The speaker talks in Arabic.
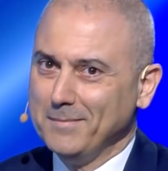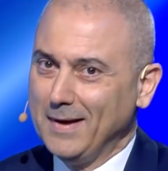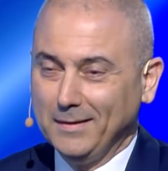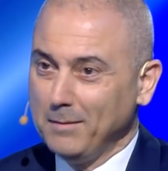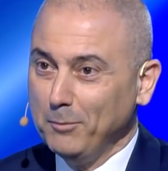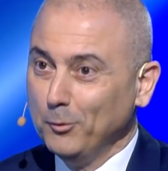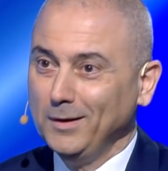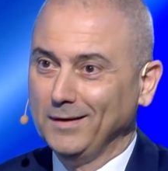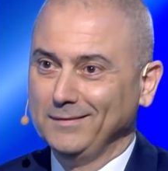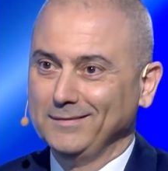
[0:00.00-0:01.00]
انا ما
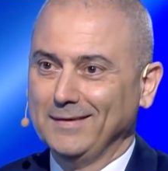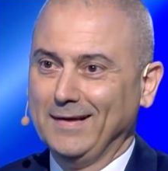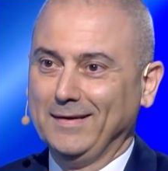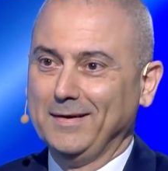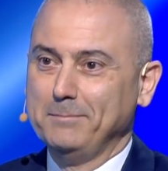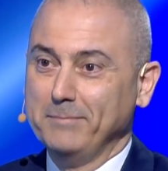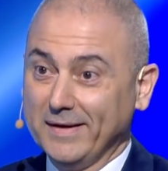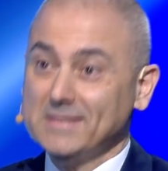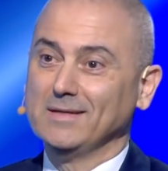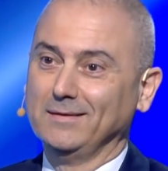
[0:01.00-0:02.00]
بقولها انا
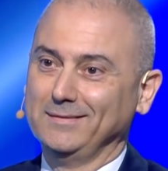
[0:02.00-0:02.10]
بمارسها